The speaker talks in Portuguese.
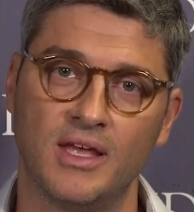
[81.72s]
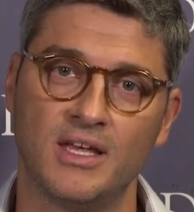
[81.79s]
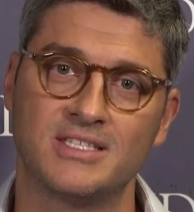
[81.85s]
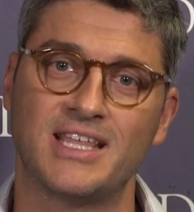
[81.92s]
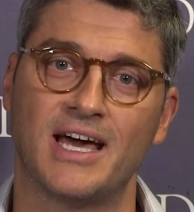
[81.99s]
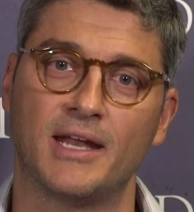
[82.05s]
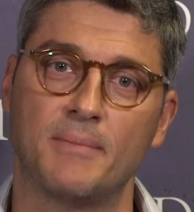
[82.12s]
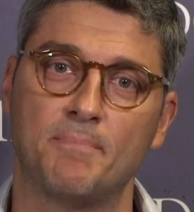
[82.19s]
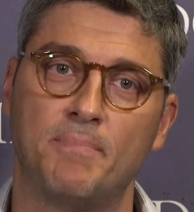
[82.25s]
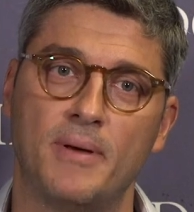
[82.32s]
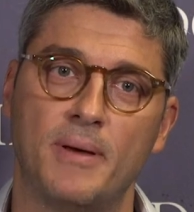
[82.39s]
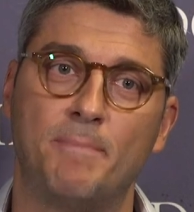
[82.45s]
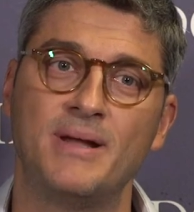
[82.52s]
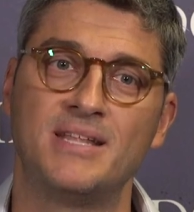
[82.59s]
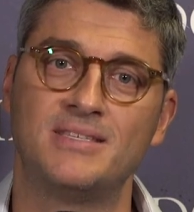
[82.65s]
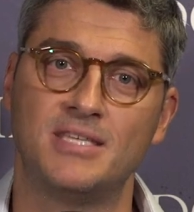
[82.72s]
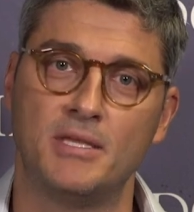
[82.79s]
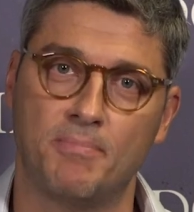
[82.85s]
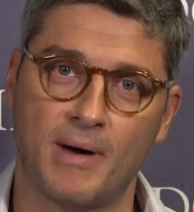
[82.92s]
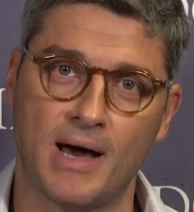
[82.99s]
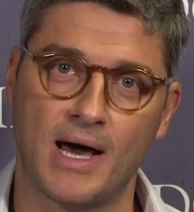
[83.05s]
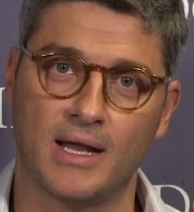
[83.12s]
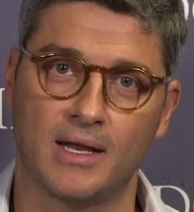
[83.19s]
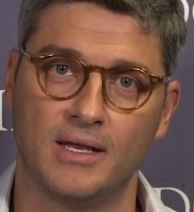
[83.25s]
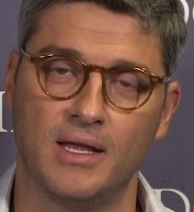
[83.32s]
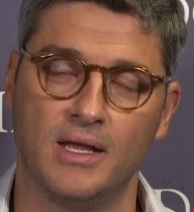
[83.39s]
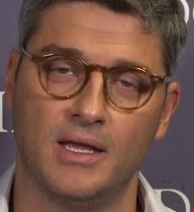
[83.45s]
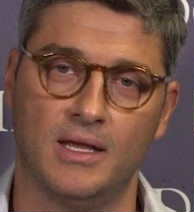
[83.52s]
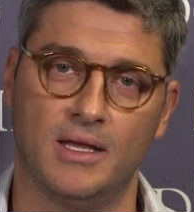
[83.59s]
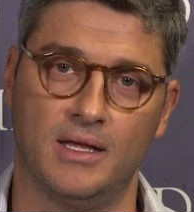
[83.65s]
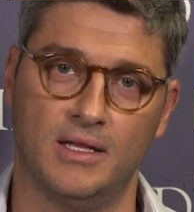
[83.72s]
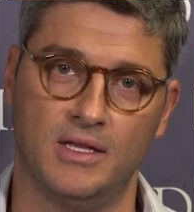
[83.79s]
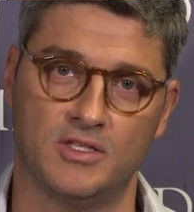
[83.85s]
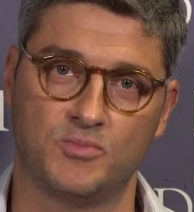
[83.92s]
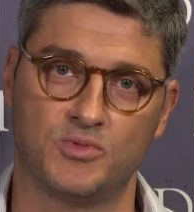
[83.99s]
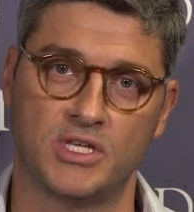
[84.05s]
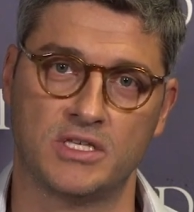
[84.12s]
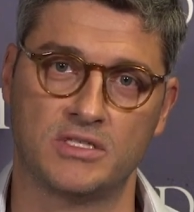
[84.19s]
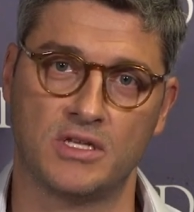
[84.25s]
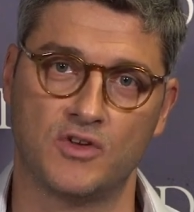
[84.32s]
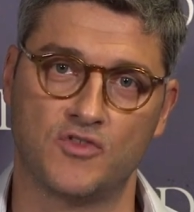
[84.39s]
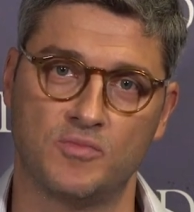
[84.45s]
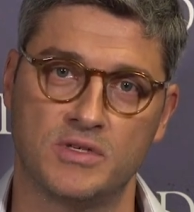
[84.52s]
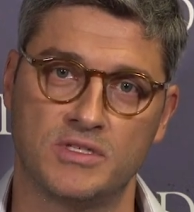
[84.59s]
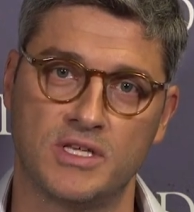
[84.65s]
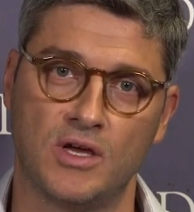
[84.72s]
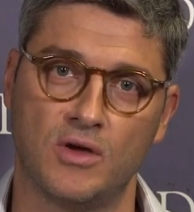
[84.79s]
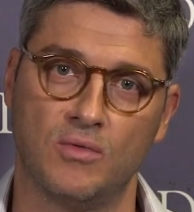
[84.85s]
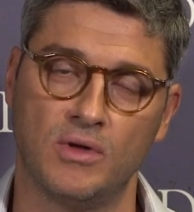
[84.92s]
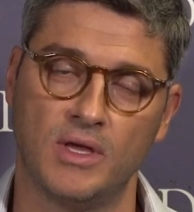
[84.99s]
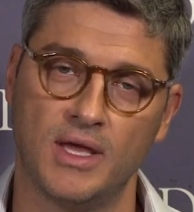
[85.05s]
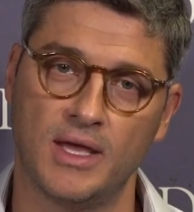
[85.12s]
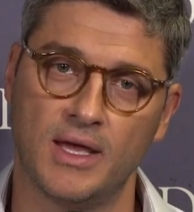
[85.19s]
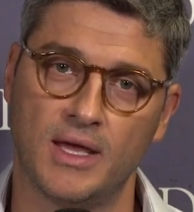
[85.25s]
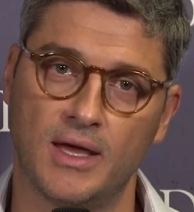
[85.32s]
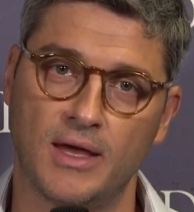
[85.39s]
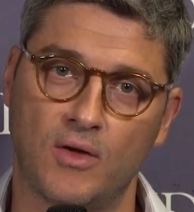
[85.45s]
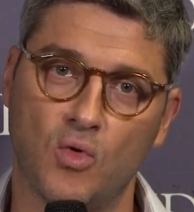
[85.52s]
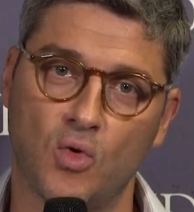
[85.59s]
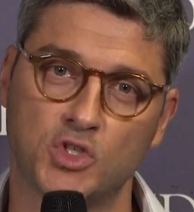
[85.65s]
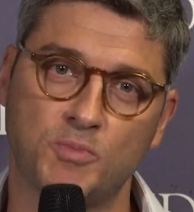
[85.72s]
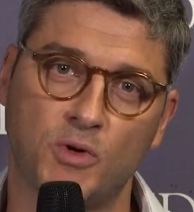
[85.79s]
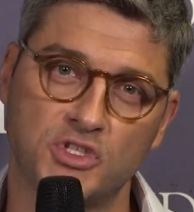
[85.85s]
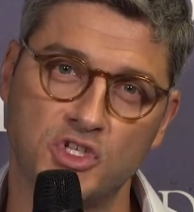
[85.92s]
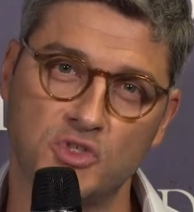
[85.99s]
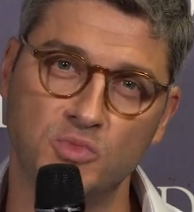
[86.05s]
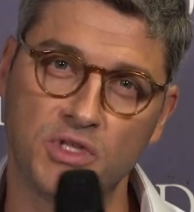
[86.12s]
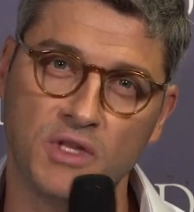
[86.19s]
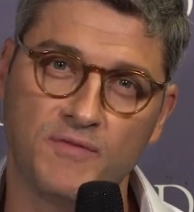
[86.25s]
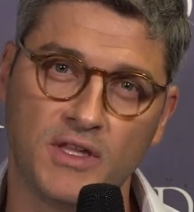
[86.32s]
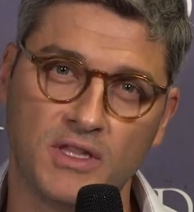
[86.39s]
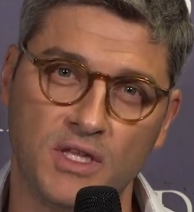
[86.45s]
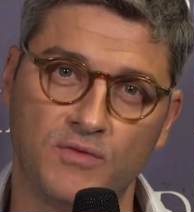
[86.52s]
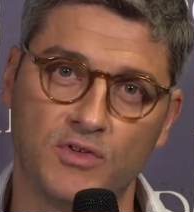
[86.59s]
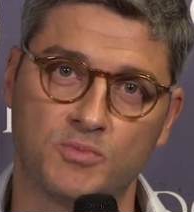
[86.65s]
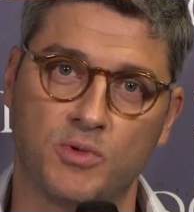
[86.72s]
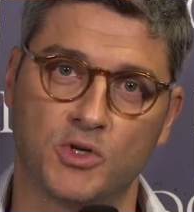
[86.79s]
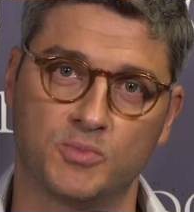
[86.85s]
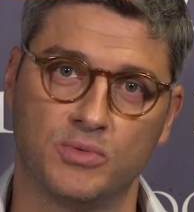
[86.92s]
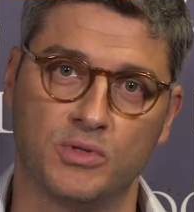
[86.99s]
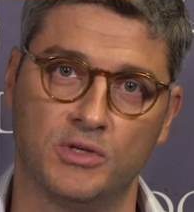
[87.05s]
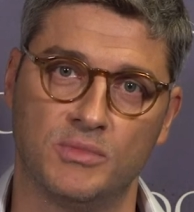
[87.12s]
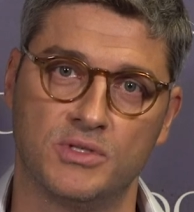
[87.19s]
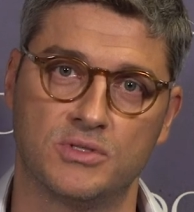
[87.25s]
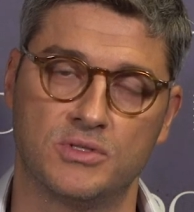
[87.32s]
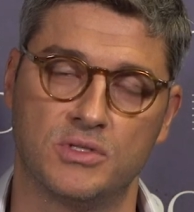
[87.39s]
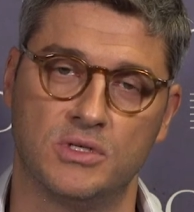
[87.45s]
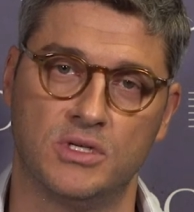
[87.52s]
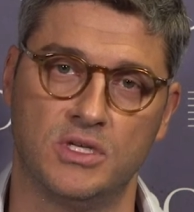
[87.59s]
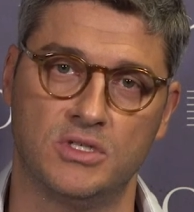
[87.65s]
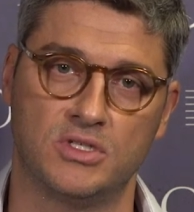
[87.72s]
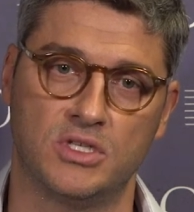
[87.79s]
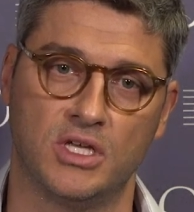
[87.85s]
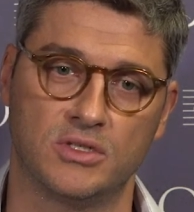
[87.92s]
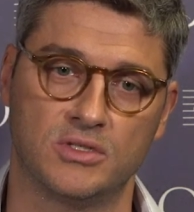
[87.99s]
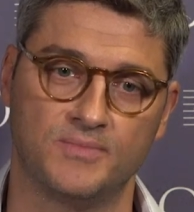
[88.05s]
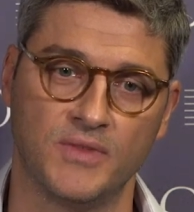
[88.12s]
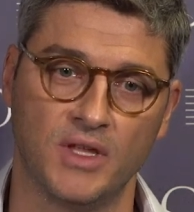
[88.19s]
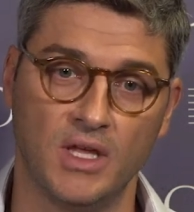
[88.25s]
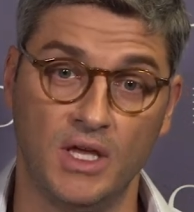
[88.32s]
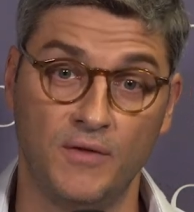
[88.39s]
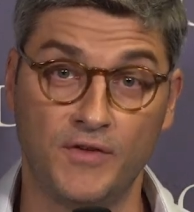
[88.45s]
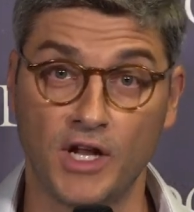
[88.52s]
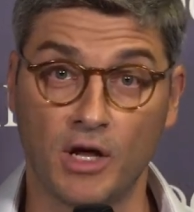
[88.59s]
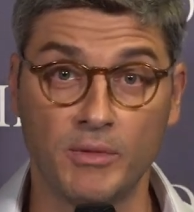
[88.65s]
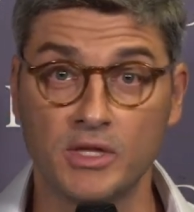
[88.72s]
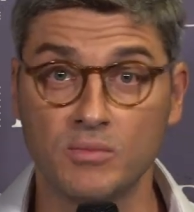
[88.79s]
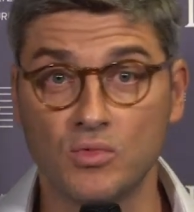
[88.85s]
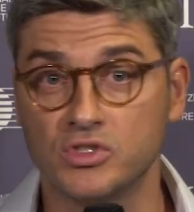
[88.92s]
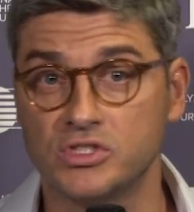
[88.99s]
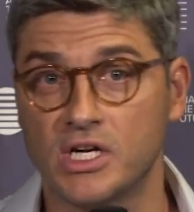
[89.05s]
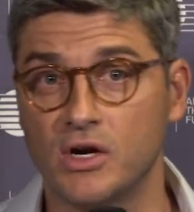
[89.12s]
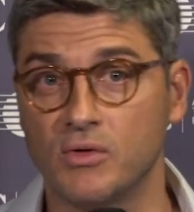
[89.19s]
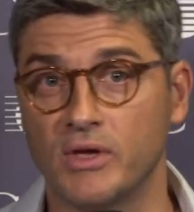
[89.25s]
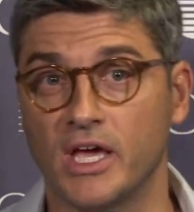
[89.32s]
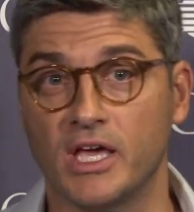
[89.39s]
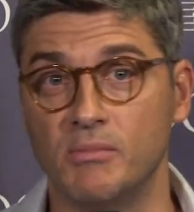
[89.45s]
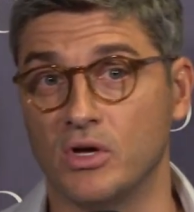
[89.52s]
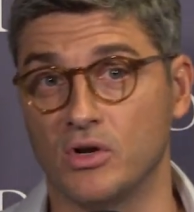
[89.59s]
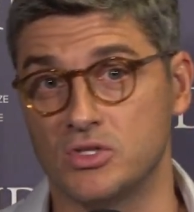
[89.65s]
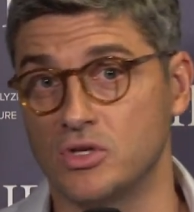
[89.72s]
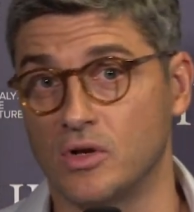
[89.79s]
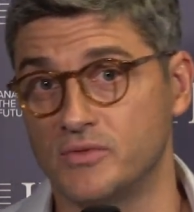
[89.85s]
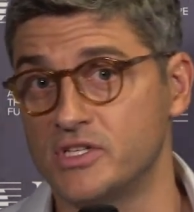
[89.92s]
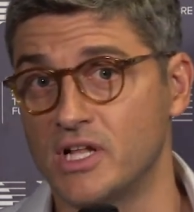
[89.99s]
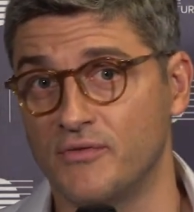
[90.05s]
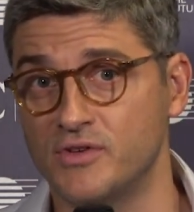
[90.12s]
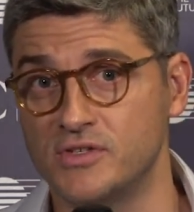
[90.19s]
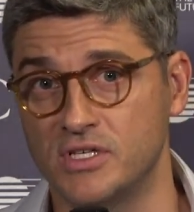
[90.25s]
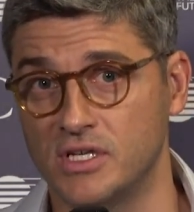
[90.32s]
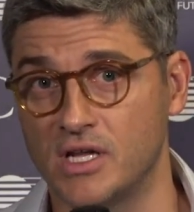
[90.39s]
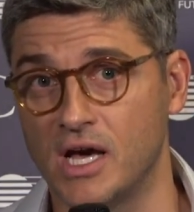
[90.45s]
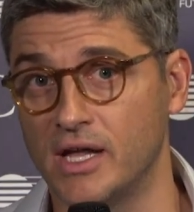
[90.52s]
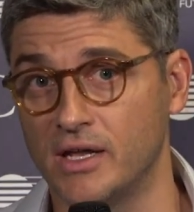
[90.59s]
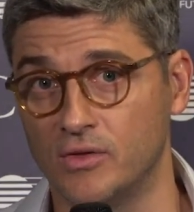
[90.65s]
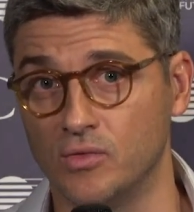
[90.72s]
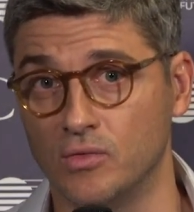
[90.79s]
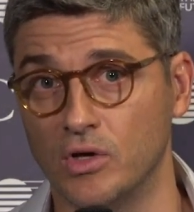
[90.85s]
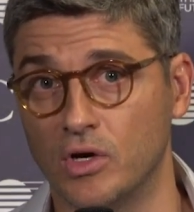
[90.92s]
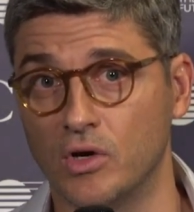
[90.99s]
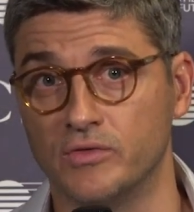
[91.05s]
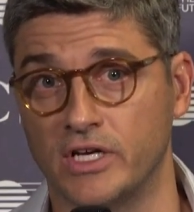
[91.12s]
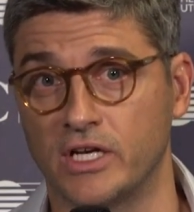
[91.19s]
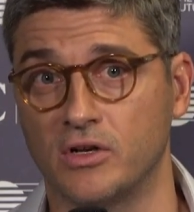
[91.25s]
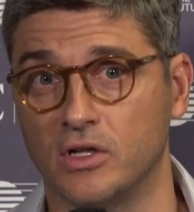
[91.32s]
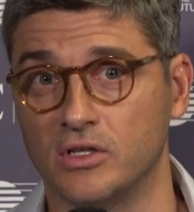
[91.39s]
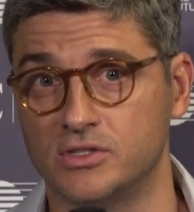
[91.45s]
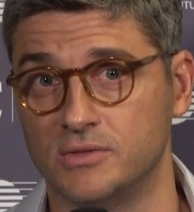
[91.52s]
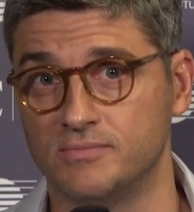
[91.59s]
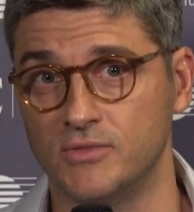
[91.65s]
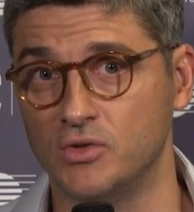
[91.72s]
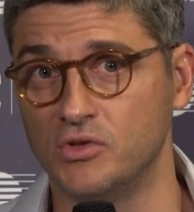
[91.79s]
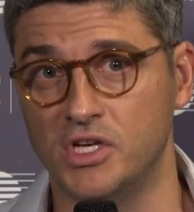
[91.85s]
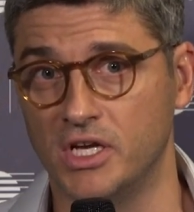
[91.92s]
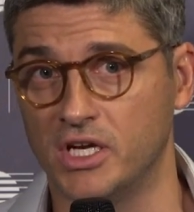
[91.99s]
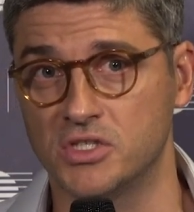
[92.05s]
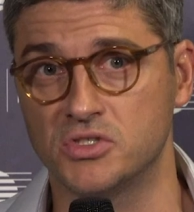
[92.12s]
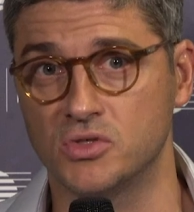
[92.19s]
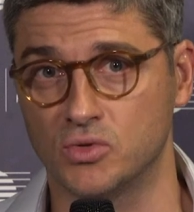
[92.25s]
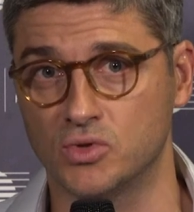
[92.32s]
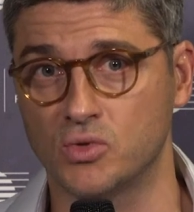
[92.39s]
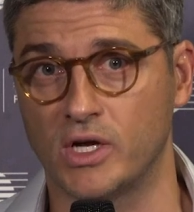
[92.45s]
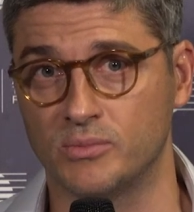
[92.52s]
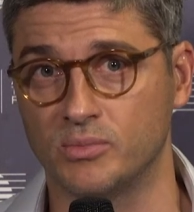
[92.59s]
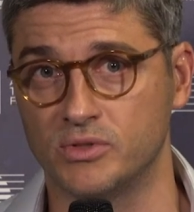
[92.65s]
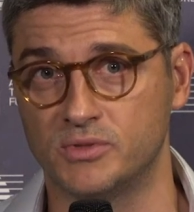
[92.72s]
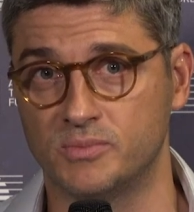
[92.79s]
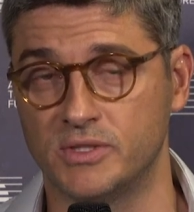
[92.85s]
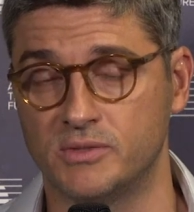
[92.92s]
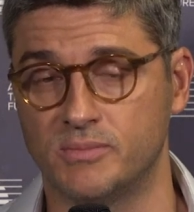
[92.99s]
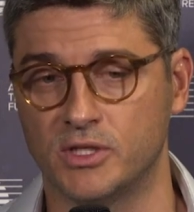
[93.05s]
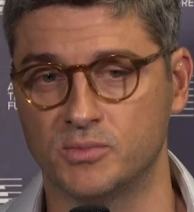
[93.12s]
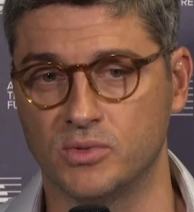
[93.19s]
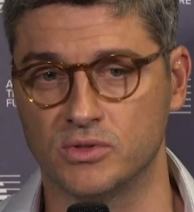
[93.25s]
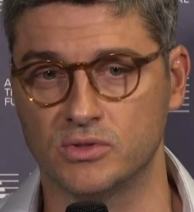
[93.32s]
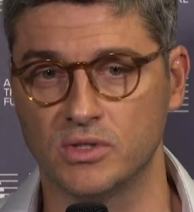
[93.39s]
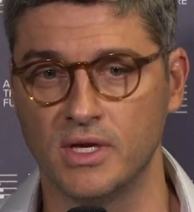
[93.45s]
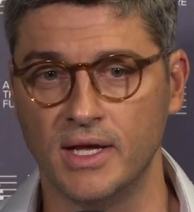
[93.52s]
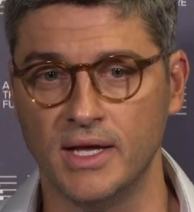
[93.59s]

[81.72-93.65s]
estar a participar eh, nesse processo de transformação eh, com respostas muito efetivas para os problemas eh, existentes. E, finalmente, mostrar o que é que a Microsoft está a fazer na área do local technology. Eu diria que estes são os quatro pontos, principais pontos.